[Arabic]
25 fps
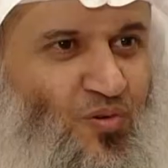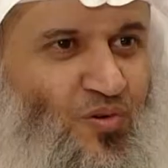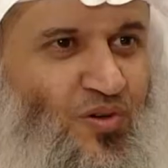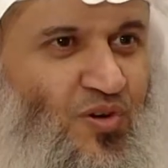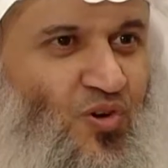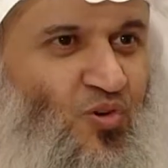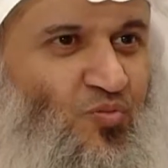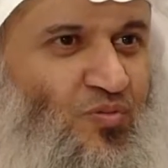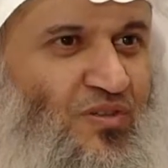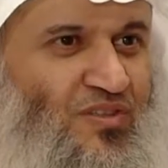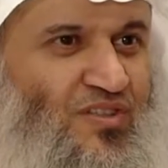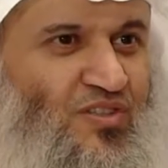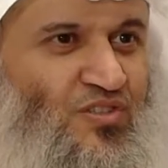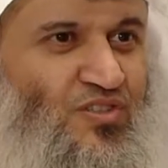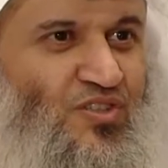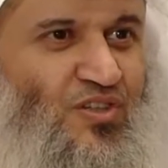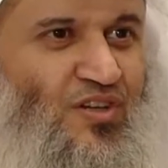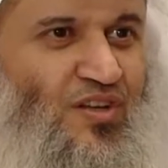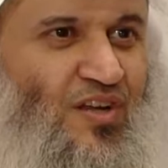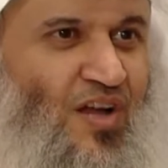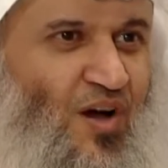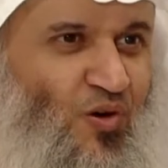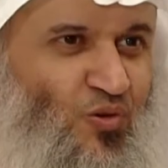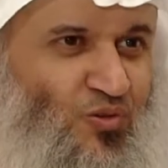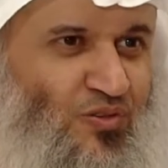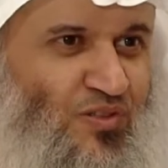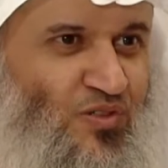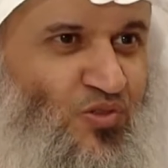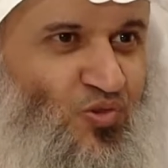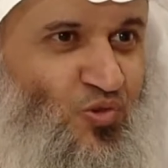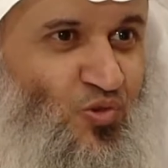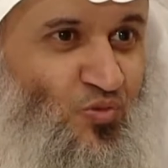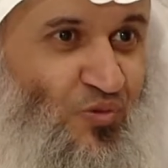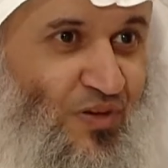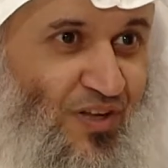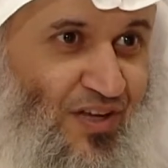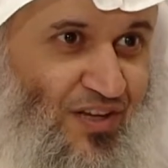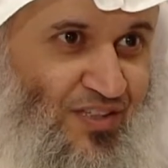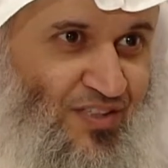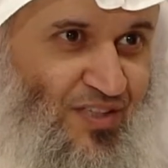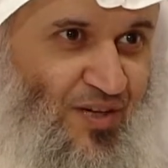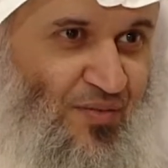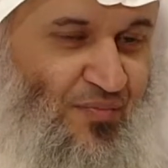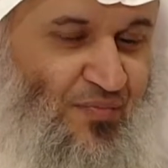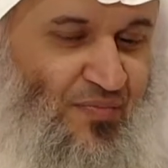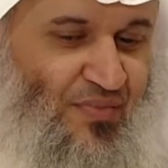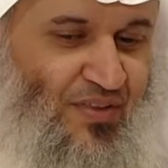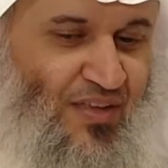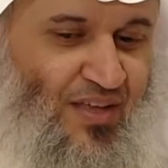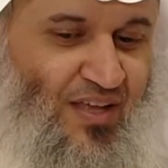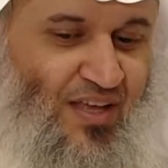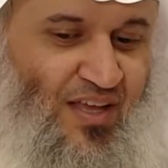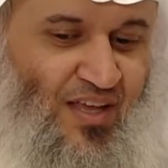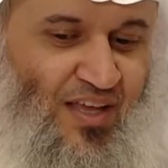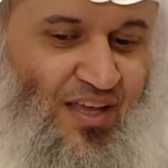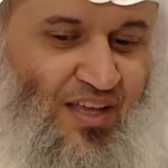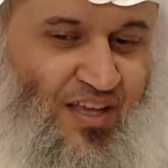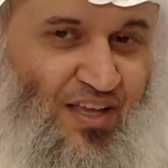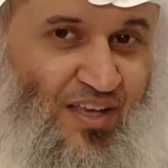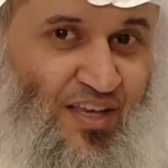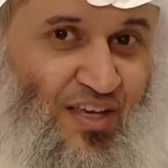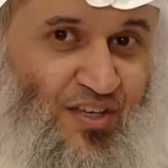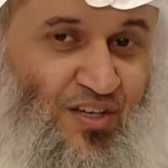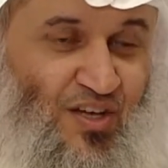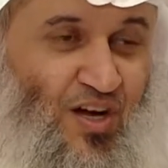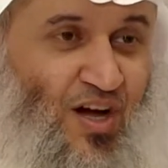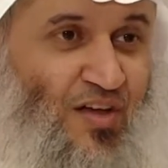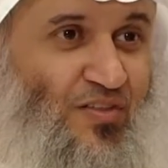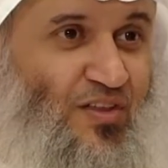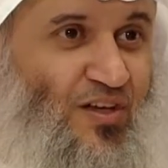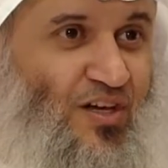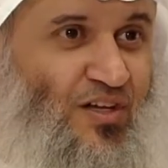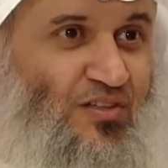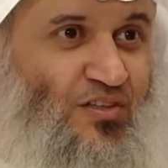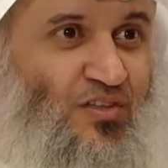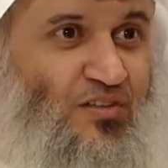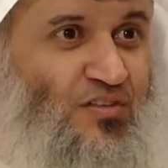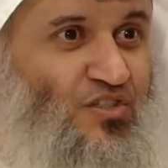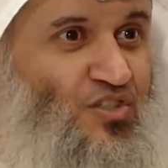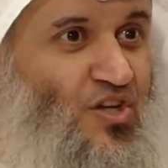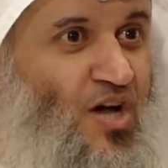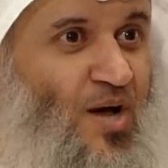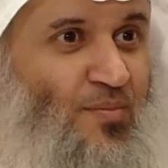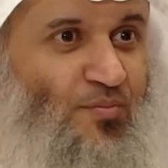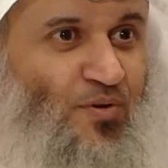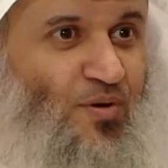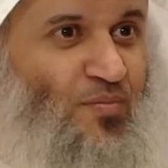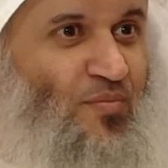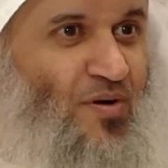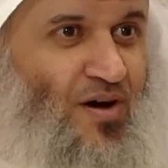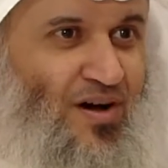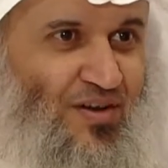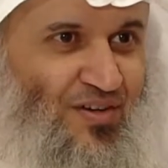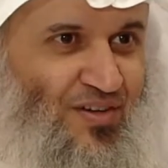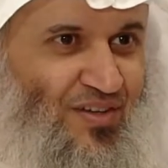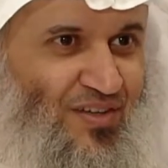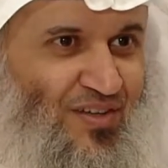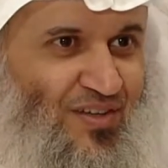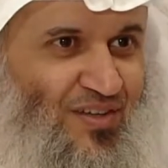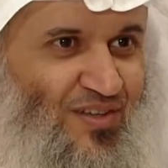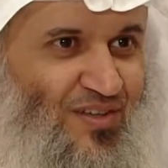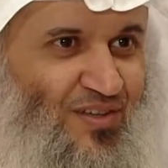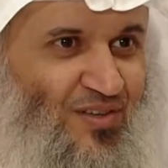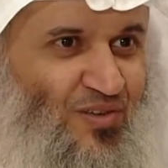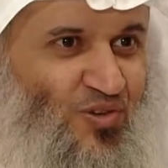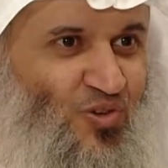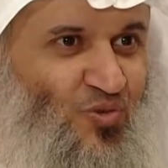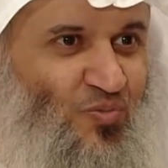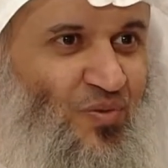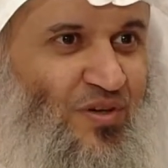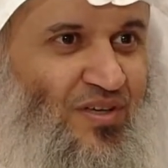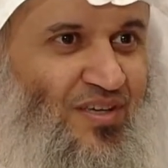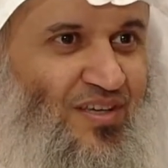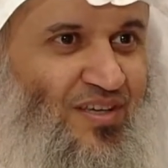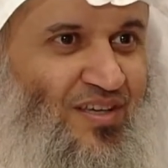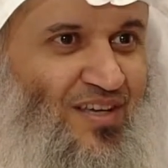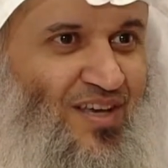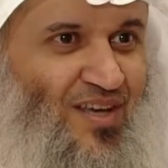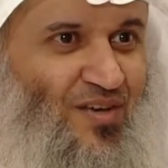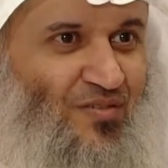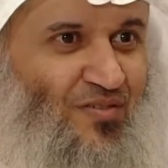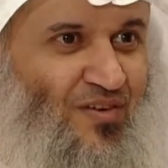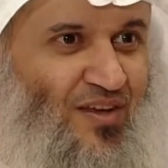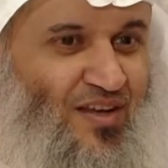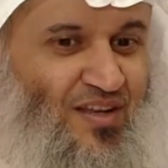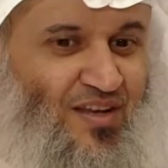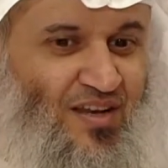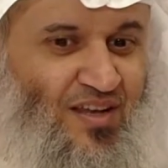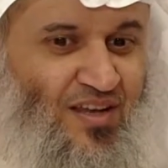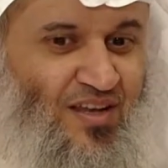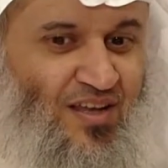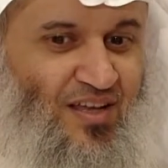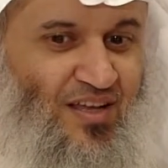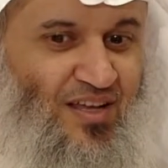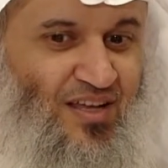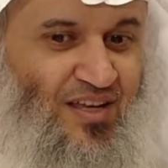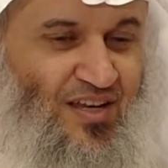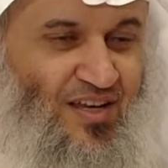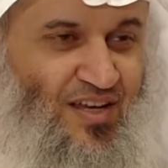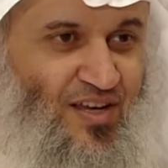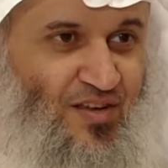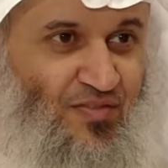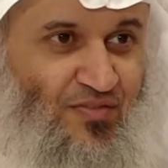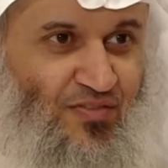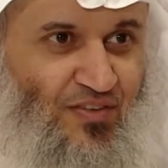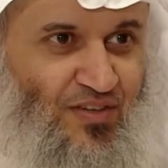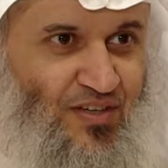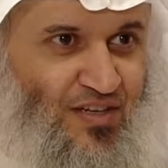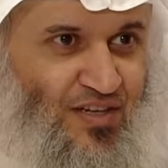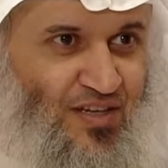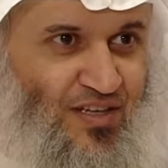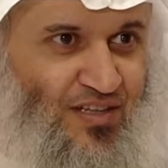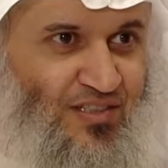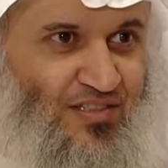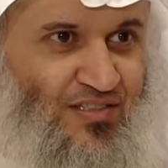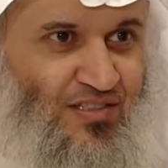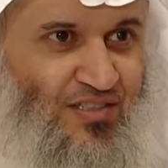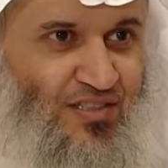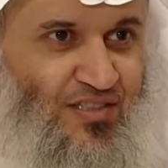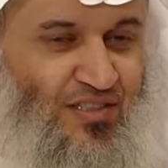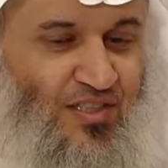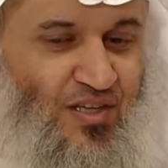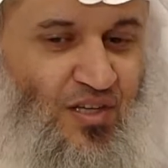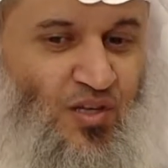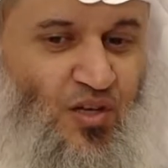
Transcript: يوم تزل أو تزوم الأقدام يعني هذا حديث جامع مانع يبين كيف أن نفع الناس